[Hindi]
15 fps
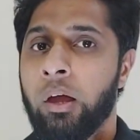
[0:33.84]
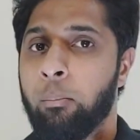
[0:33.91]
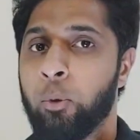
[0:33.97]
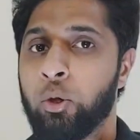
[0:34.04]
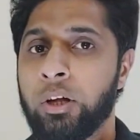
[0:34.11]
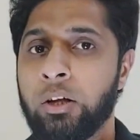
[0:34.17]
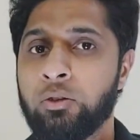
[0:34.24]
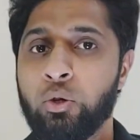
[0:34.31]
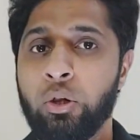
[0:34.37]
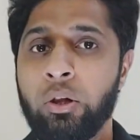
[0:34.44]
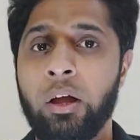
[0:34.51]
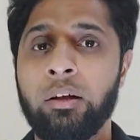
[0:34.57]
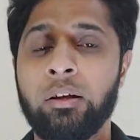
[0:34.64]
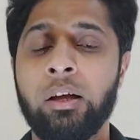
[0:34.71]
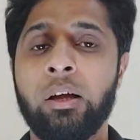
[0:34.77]
मुल्तान
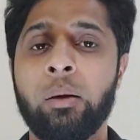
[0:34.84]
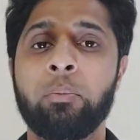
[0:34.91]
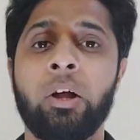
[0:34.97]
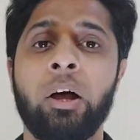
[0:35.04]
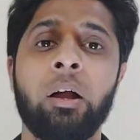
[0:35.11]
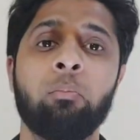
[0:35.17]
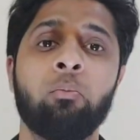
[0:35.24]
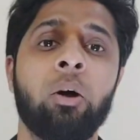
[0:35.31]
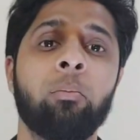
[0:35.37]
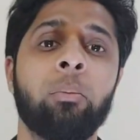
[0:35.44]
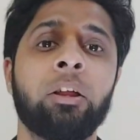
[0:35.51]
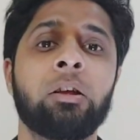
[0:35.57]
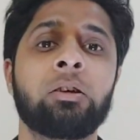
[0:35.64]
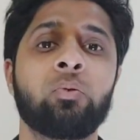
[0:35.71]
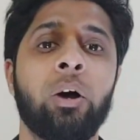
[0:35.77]
सुल्तान के कप्तान
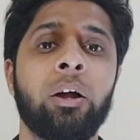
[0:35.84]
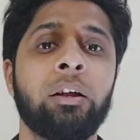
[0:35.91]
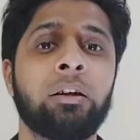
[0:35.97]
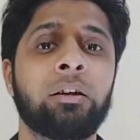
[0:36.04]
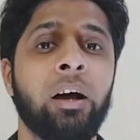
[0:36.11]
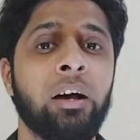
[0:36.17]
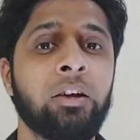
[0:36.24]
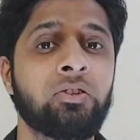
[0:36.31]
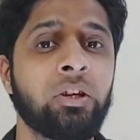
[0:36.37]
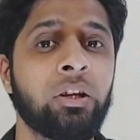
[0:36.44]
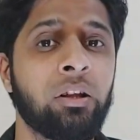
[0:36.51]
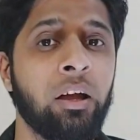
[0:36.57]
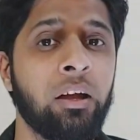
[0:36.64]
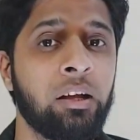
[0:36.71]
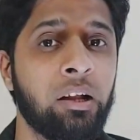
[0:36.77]
मोहम्मद रिजवान ने टॉस
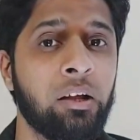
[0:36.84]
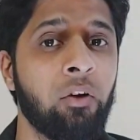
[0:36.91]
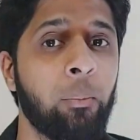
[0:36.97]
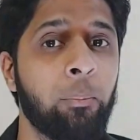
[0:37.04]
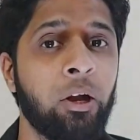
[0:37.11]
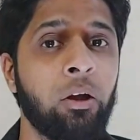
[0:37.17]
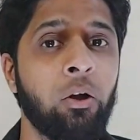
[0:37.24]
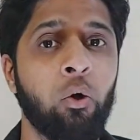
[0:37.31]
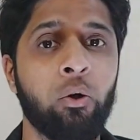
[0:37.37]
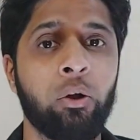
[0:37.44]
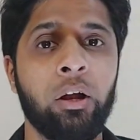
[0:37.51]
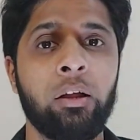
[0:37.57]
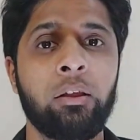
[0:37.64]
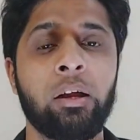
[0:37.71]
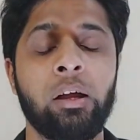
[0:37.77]
जीतकर एक दफ़ा फिर लाहौर
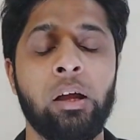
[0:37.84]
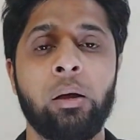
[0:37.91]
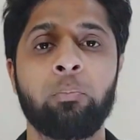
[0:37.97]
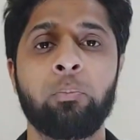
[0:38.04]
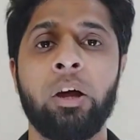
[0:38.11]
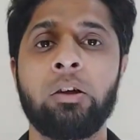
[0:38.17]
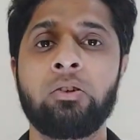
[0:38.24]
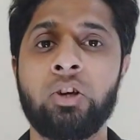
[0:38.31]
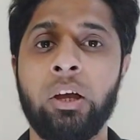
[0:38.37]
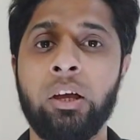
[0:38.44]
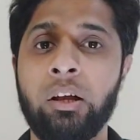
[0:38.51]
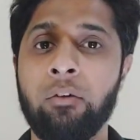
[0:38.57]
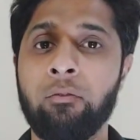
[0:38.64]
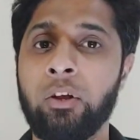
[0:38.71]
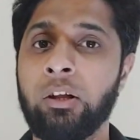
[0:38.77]
कलंदर के कप्तान
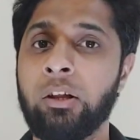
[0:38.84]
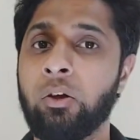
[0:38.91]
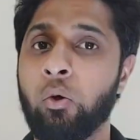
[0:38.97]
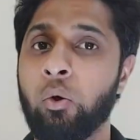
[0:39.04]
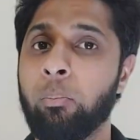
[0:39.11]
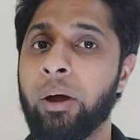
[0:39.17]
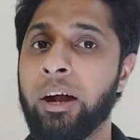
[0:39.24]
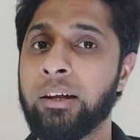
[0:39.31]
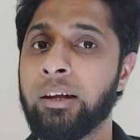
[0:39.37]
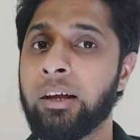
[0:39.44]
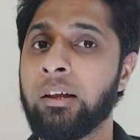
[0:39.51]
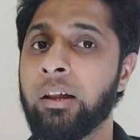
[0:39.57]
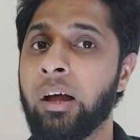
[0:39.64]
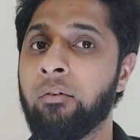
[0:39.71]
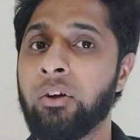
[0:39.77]
शहीन अफरीदी को बैटिंग
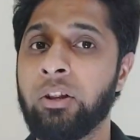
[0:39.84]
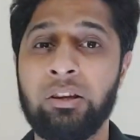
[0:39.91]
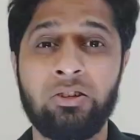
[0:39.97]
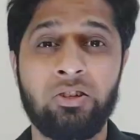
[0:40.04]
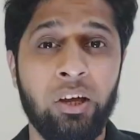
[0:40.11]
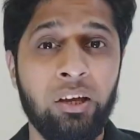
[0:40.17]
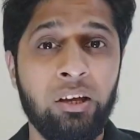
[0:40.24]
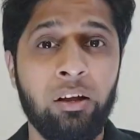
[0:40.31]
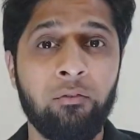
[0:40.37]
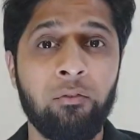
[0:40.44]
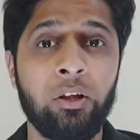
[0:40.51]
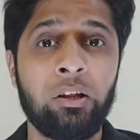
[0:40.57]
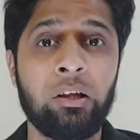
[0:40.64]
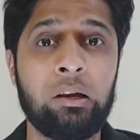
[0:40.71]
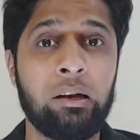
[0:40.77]
की दावत दी शहीन
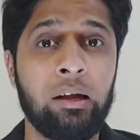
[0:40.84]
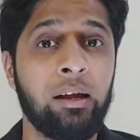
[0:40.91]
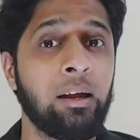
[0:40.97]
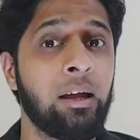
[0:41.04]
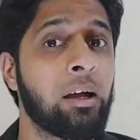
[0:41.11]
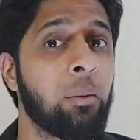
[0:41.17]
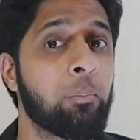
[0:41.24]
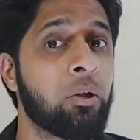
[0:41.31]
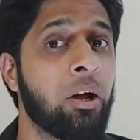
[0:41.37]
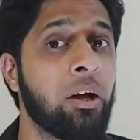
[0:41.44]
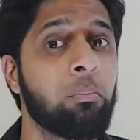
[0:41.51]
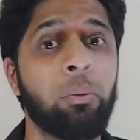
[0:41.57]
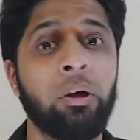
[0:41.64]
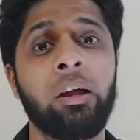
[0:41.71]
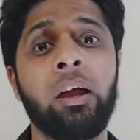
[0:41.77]
अफरीदी नए नए
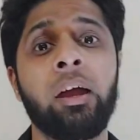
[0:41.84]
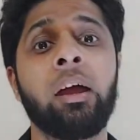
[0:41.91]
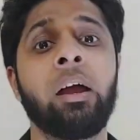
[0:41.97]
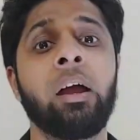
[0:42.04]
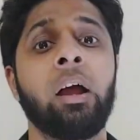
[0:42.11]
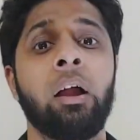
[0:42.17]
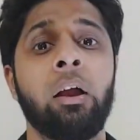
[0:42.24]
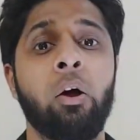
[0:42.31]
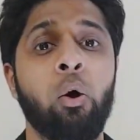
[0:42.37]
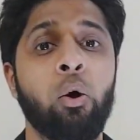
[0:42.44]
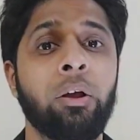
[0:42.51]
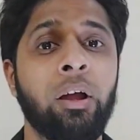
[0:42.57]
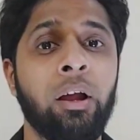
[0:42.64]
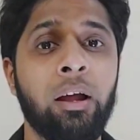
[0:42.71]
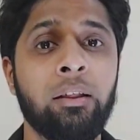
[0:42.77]
कप्तान बने हैं
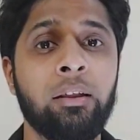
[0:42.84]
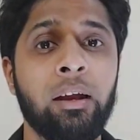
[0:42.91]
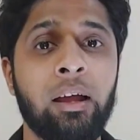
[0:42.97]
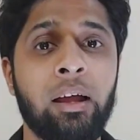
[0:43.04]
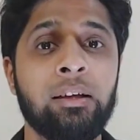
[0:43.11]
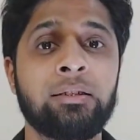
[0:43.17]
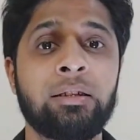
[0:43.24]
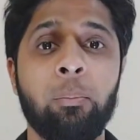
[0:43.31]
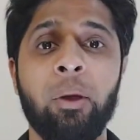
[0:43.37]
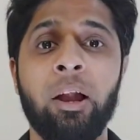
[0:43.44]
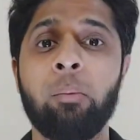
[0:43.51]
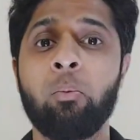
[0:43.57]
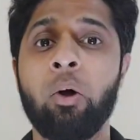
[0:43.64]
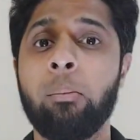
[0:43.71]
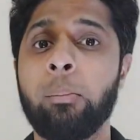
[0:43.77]
लाहौर कलंदर के इससे
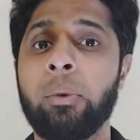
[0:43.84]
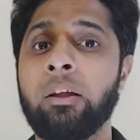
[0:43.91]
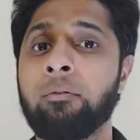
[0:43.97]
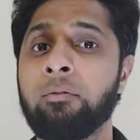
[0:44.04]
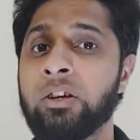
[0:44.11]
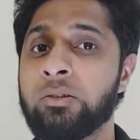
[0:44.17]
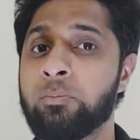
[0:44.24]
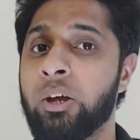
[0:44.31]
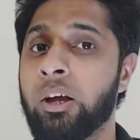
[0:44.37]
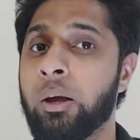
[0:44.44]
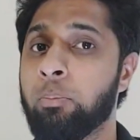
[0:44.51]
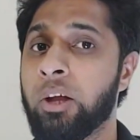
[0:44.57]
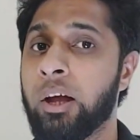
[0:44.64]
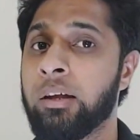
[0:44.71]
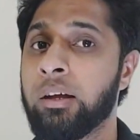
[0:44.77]
पहले मोहम्मद हफीज़ भी
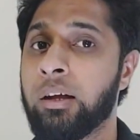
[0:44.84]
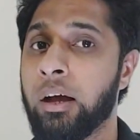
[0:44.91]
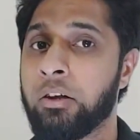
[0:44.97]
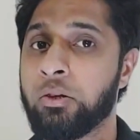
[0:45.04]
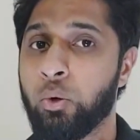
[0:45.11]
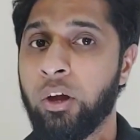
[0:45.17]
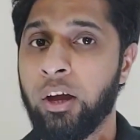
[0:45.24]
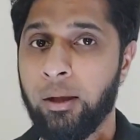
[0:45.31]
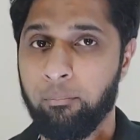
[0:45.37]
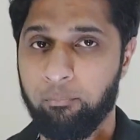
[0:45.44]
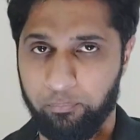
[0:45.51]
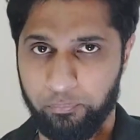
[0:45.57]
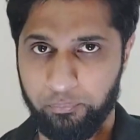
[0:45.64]
कप्तानी कर चुके हैं